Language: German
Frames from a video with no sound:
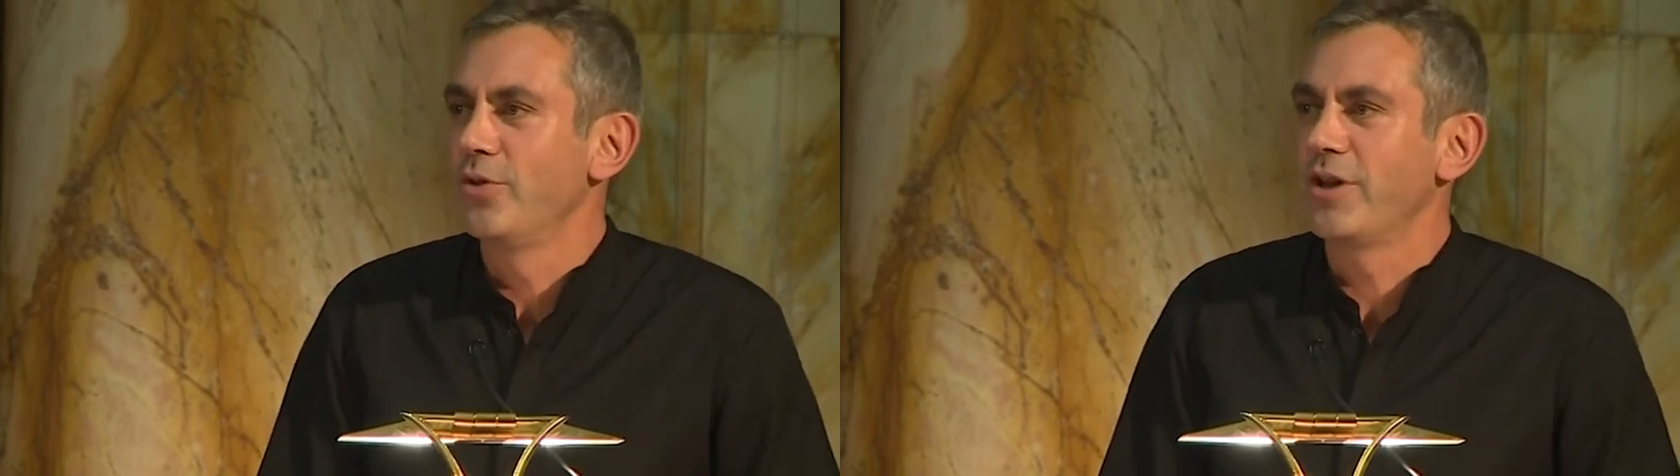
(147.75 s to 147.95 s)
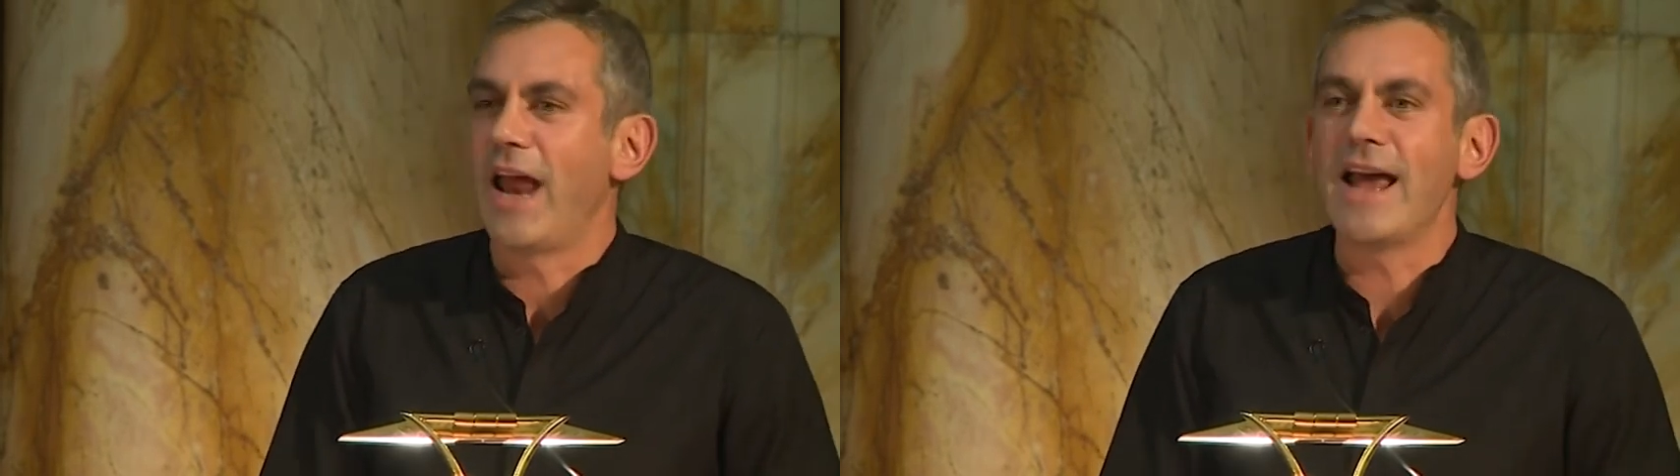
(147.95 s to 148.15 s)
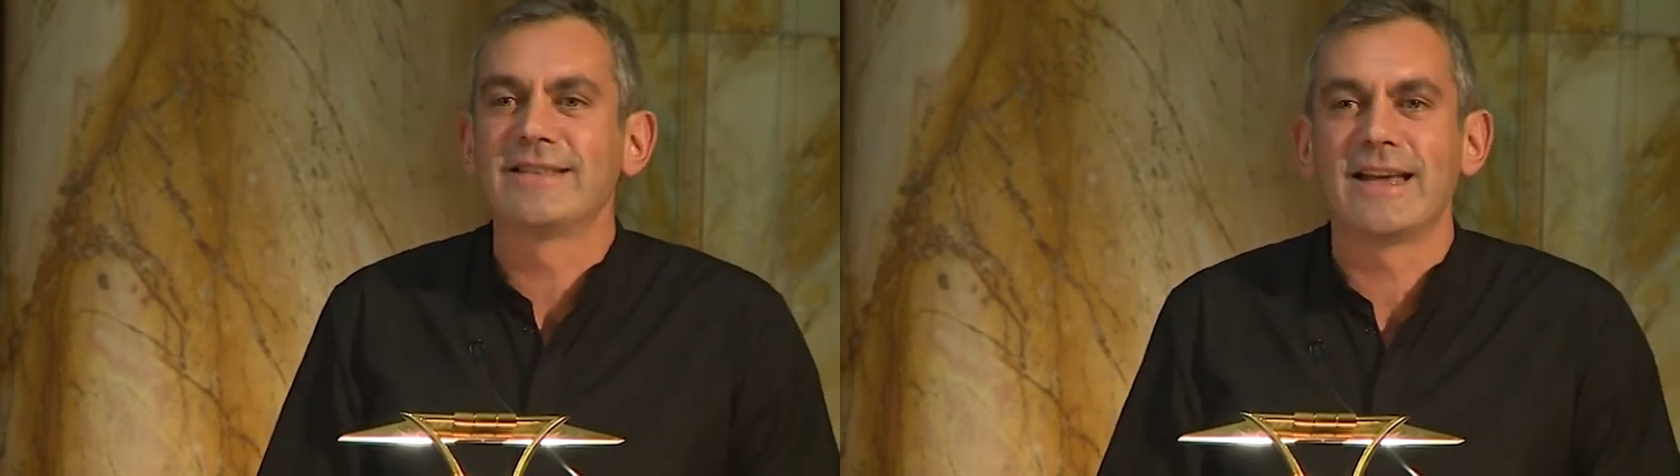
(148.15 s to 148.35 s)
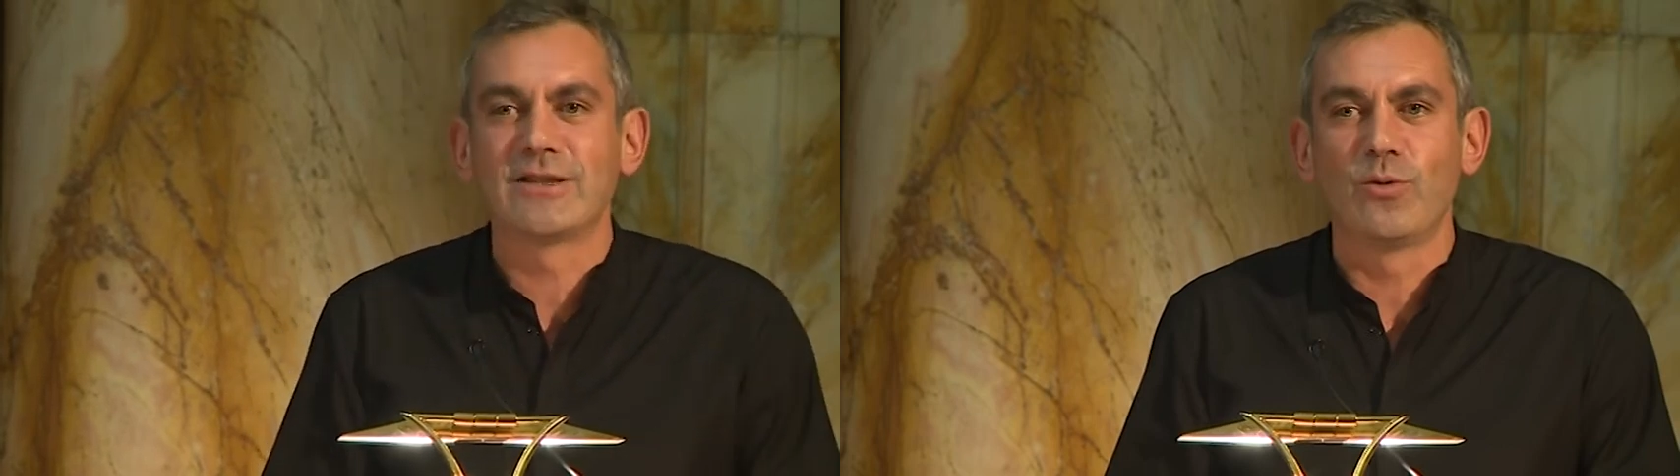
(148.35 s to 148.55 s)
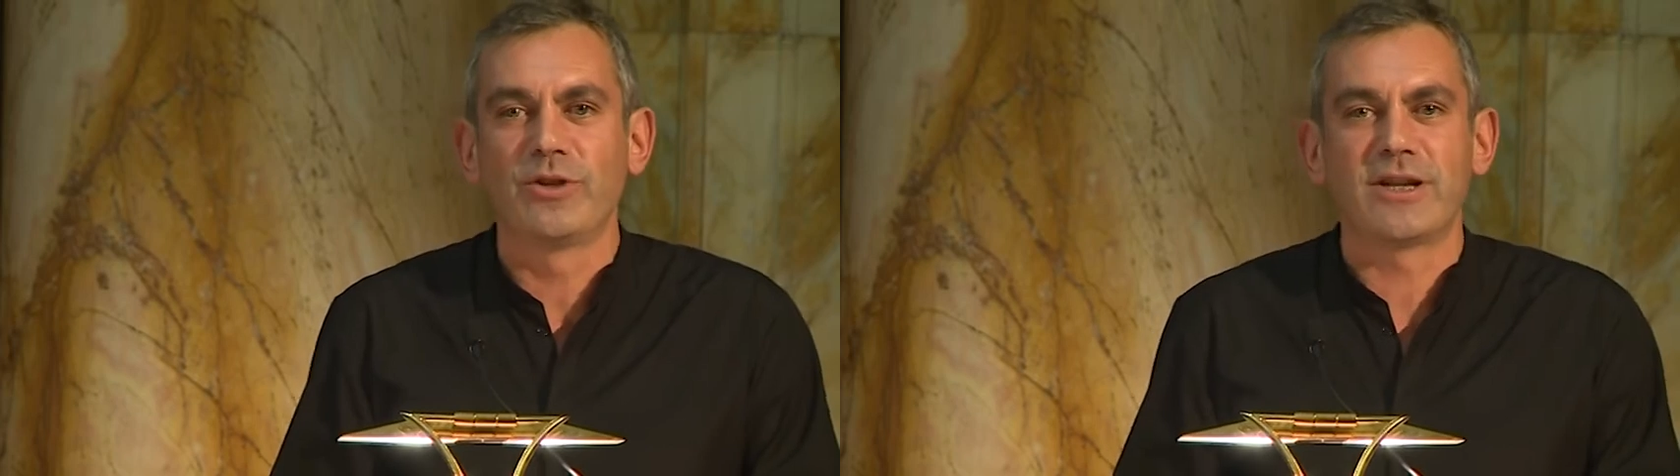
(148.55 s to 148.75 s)
und
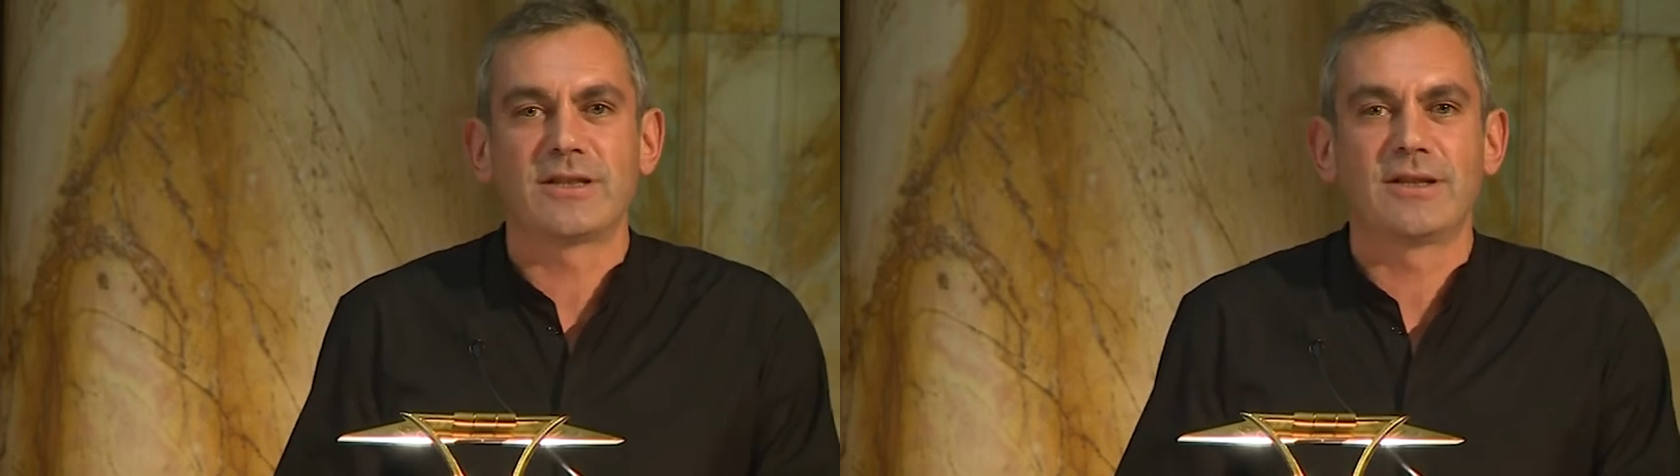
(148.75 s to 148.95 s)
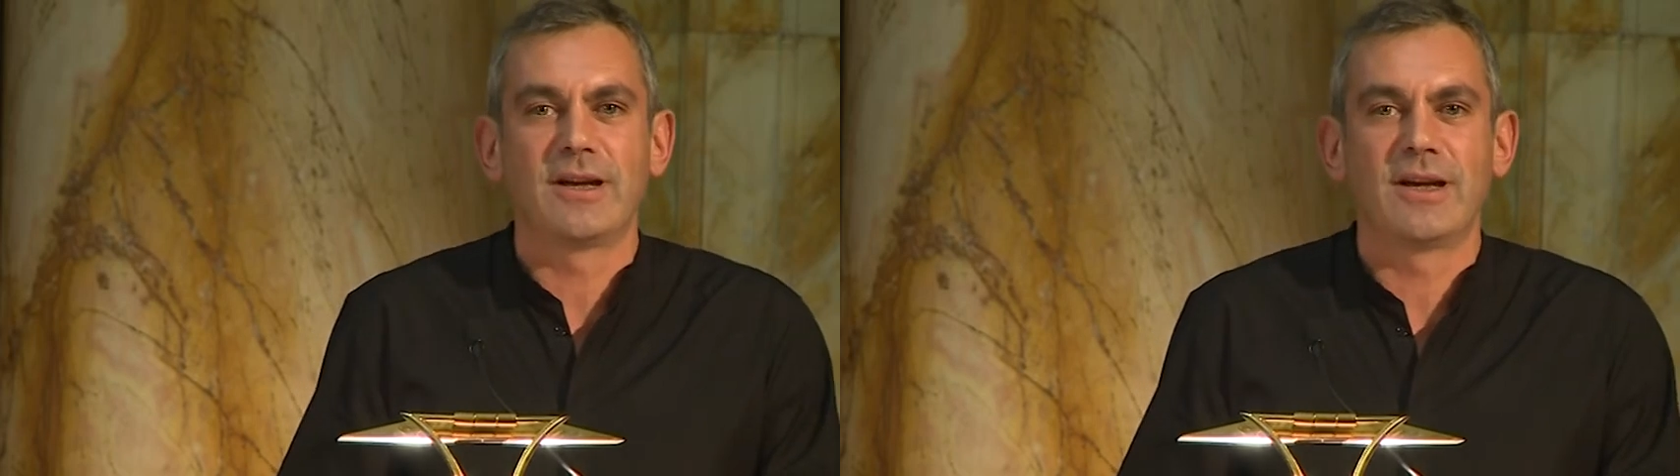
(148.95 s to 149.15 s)
Gleichsetzung des,